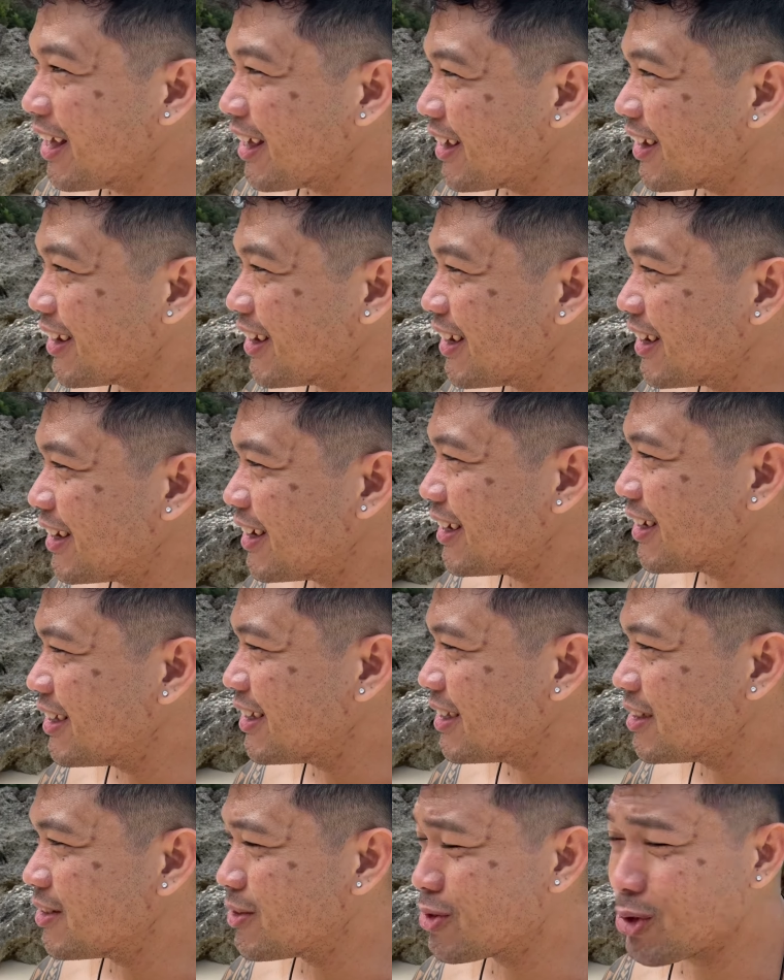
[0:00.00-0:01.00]

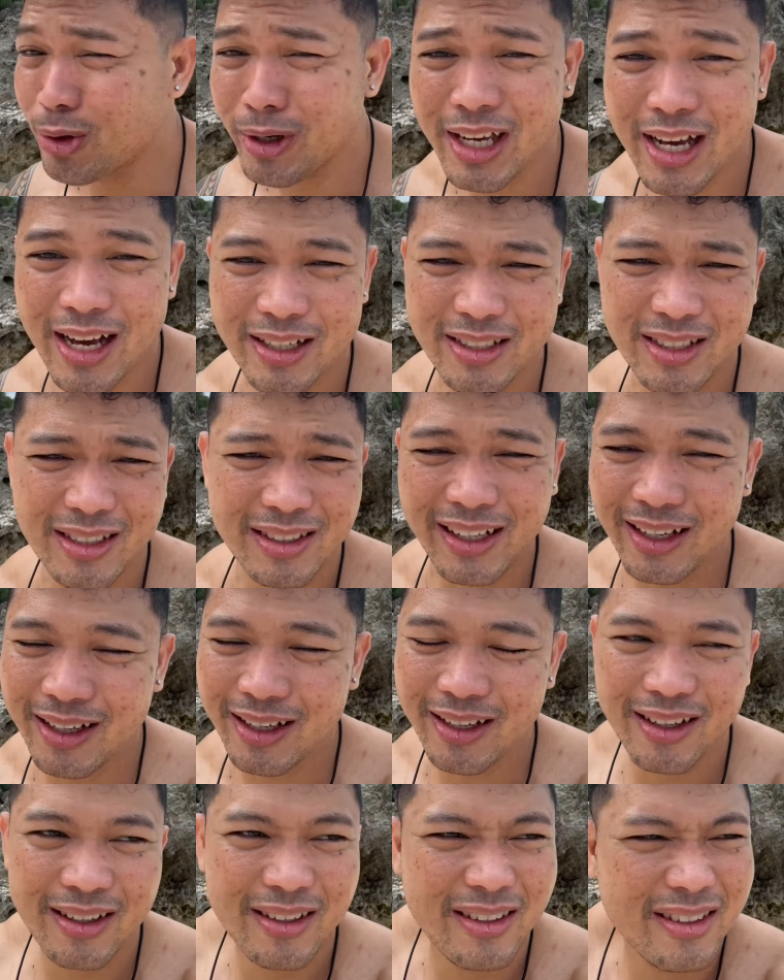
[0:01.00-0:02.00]
And sorry ah, kasi
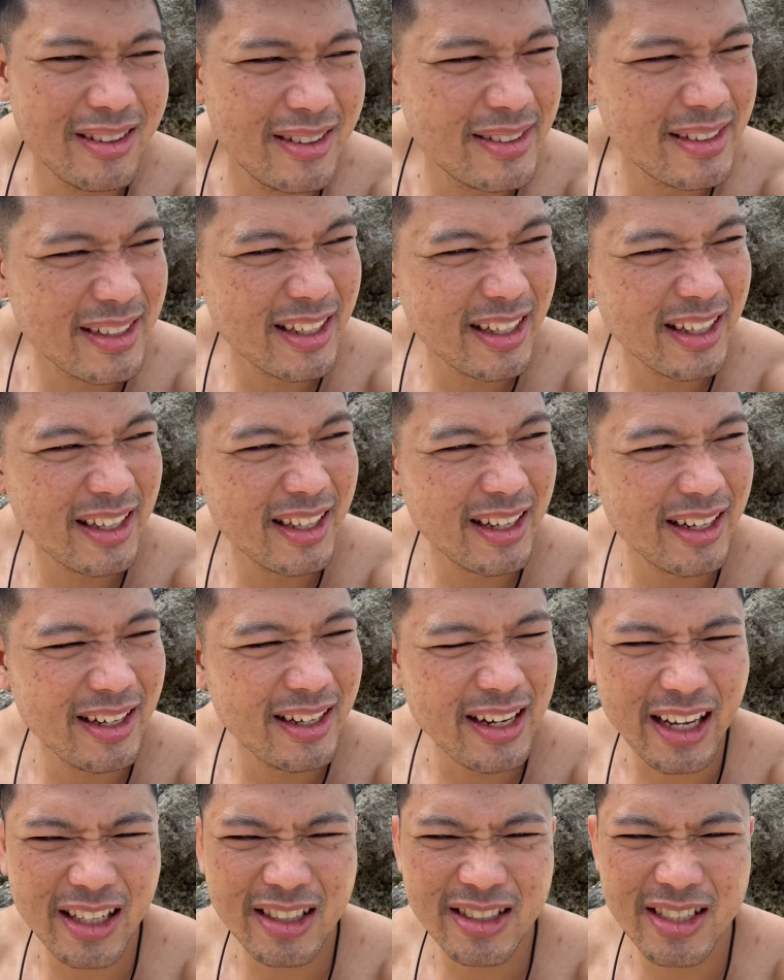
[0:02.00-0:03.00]
talagang ang
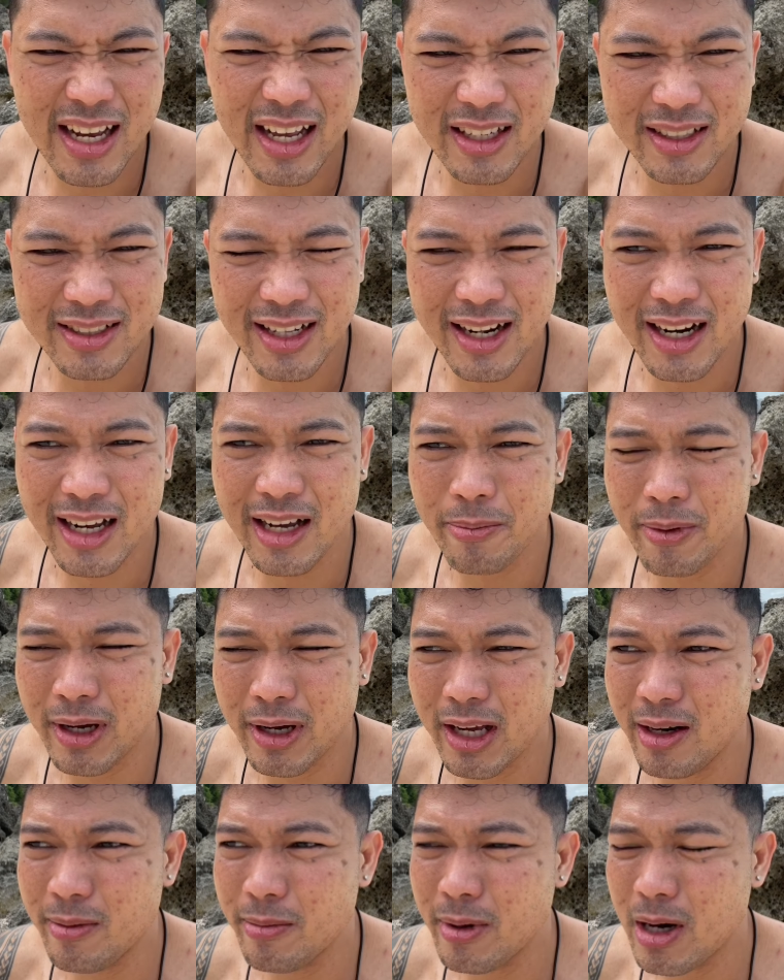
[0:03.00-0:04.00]
laking challenge talaga
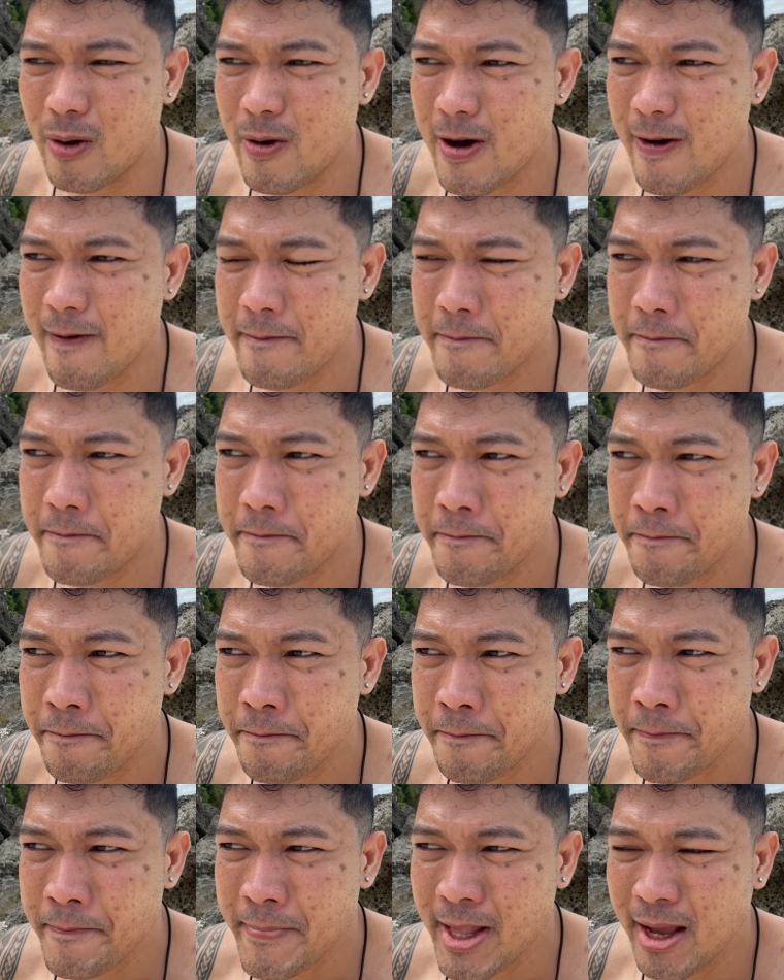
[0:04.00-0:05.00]
pag halimbawang
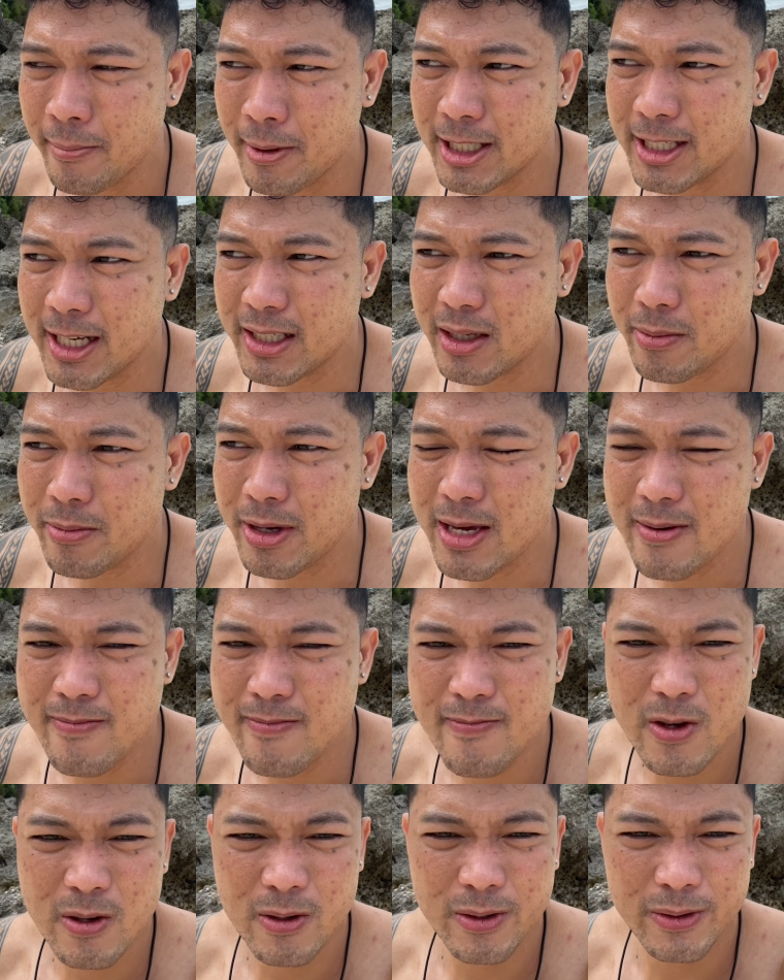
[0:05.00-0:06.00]
pagsasabayin
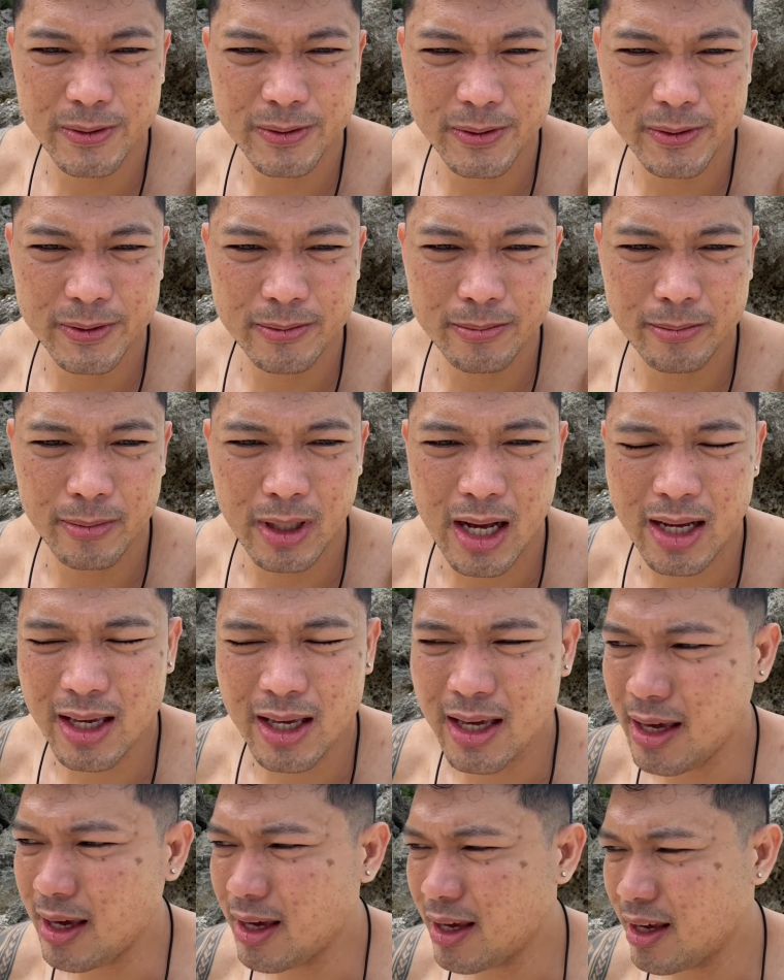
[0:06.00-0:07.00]
mo yung
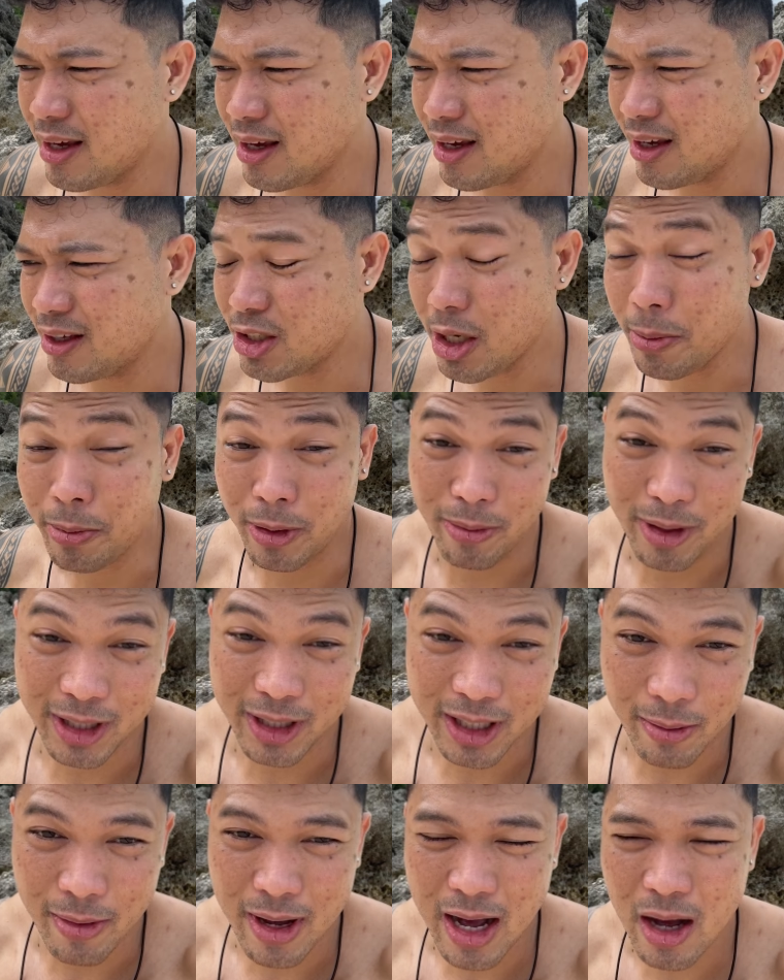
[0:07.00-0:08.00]
vlogging eh syempre may
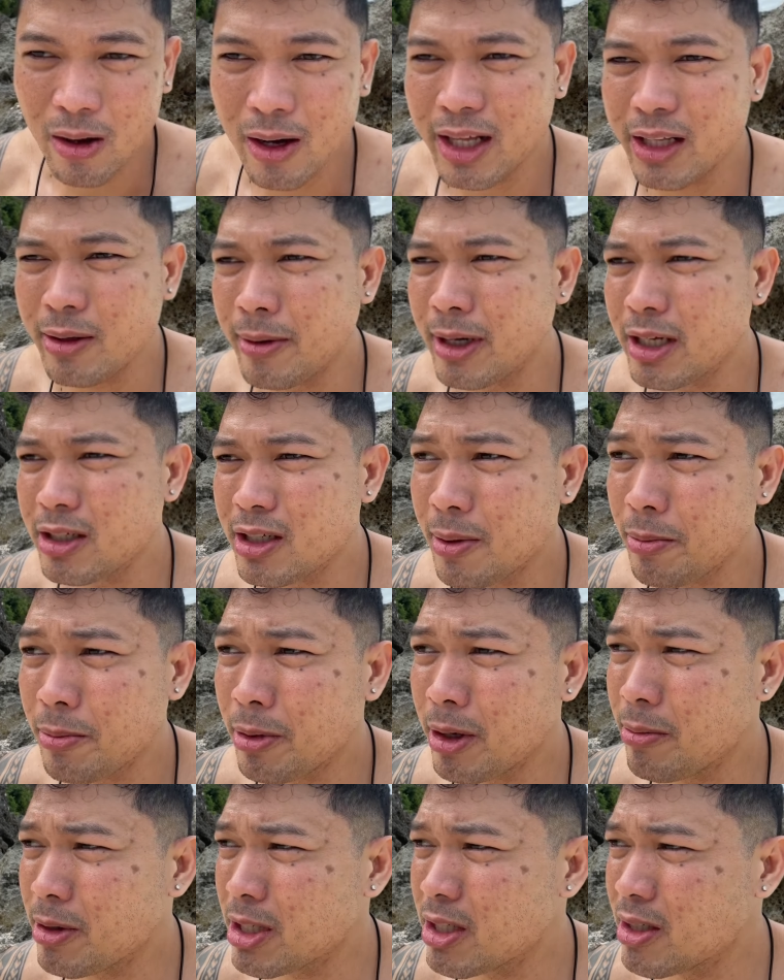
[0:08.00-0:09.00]
trabaho ka, di ba?
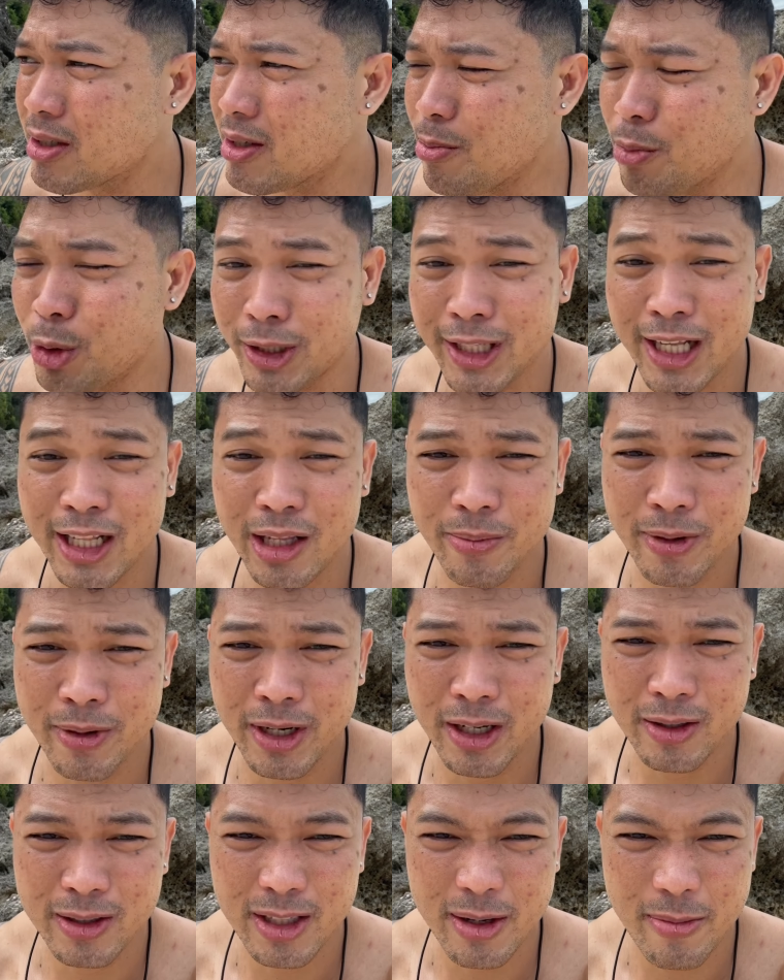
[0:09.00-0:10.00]
Syempre mas importante
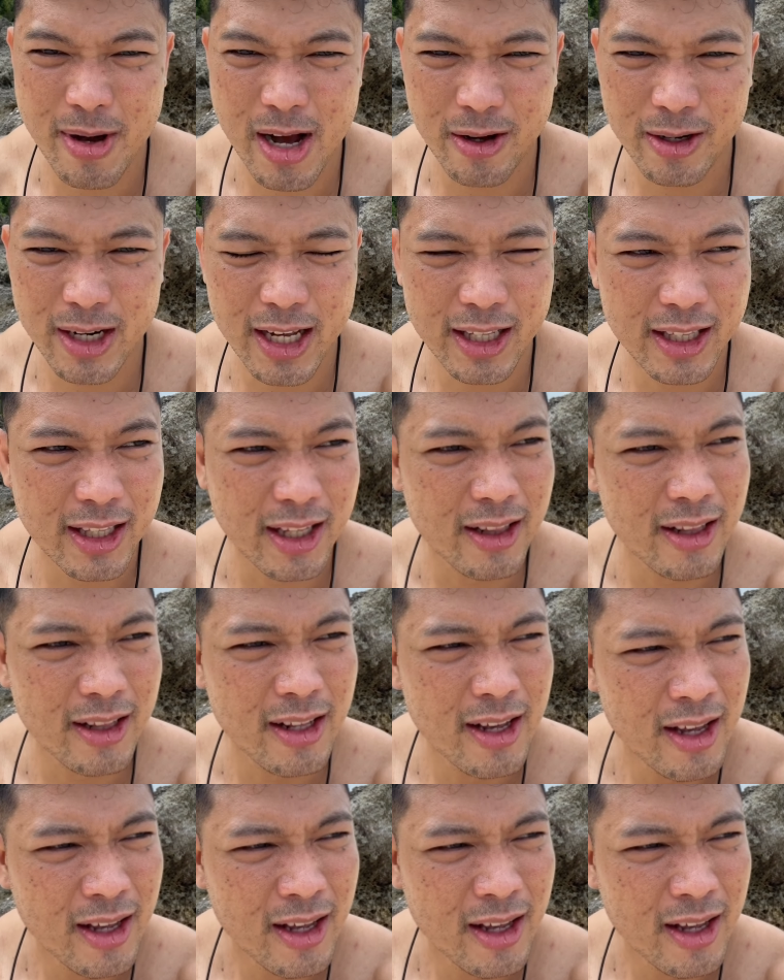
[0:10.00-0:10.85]
pa rin yung trabaho natin.